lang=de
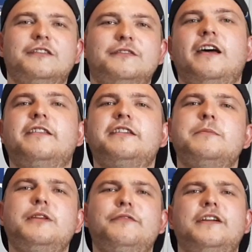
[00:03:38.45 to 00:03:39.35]
Da er sich in
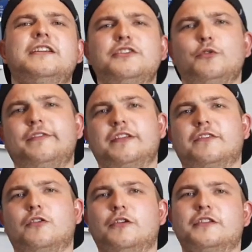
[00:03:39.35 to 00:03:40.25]
Bielefeld nicht
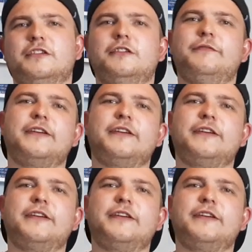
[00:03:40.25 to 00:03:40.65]
durchsetzen konnte,